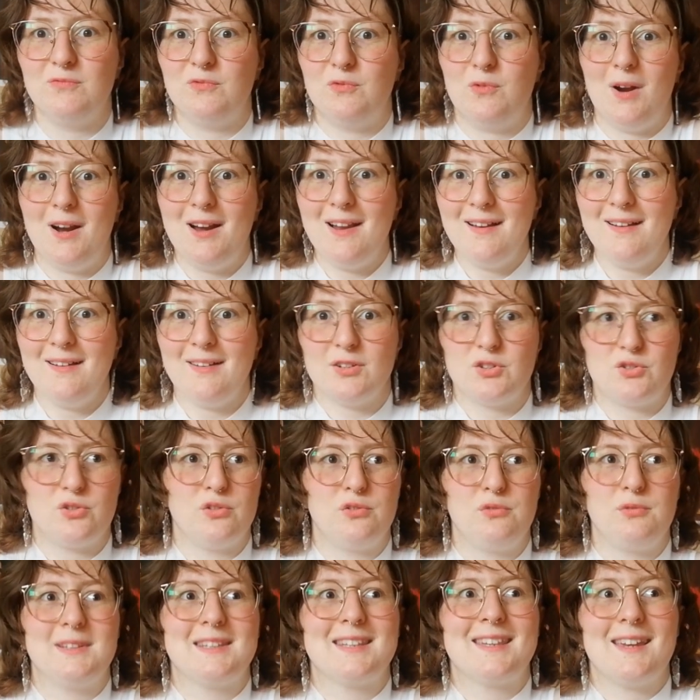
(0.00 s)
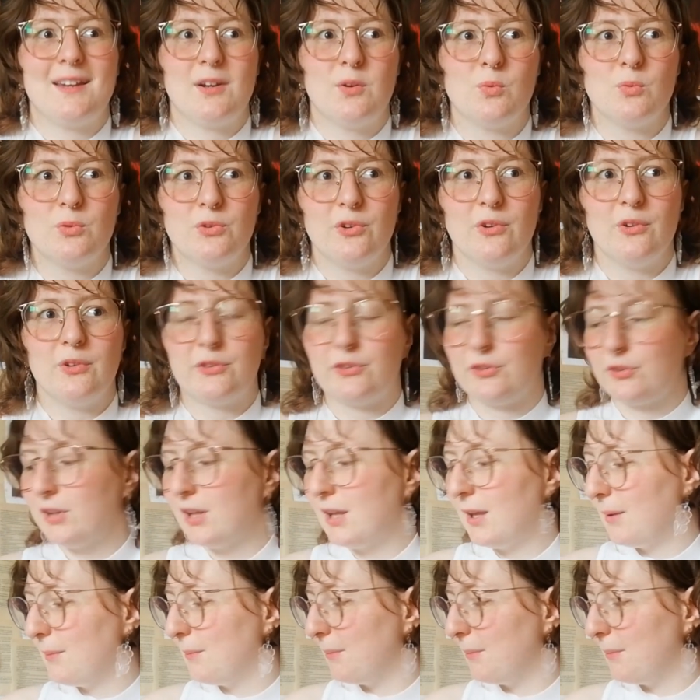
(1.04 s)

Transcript: voilà, je suis très contente.